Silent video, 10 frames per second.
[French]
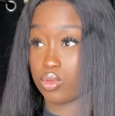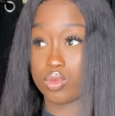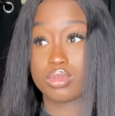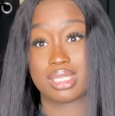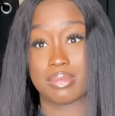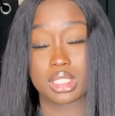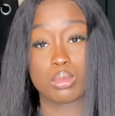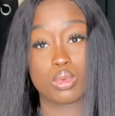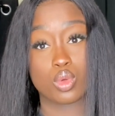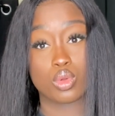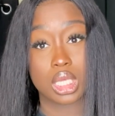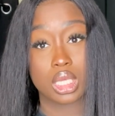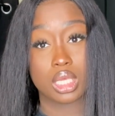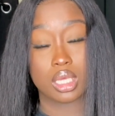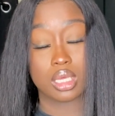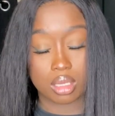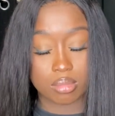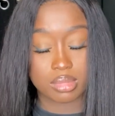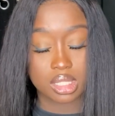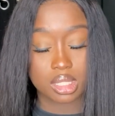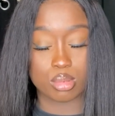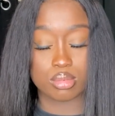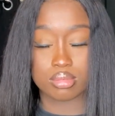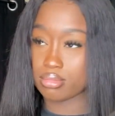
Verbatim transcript: Donc c'est parti pour l'autre côté. Ça c'est bon.